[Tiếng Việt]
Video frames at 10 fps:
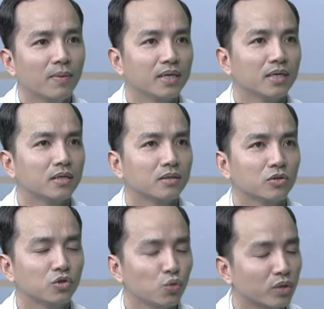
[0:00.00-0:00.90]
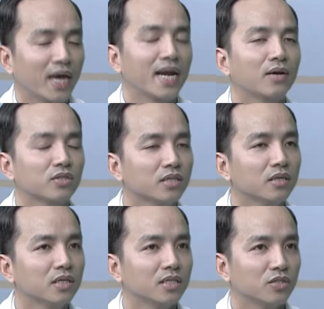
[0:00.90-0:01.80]
Bệnh nhân dù thể nào
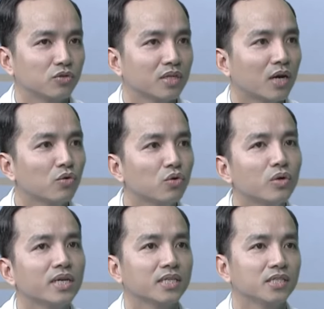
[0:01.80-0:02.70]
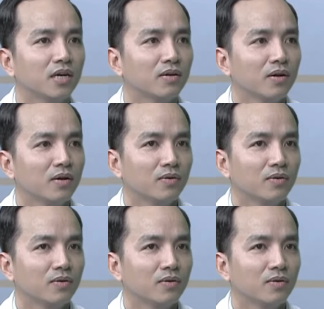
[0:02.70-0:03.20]
chăng nữa thì triệu chứng đau luôn luôn hiện diện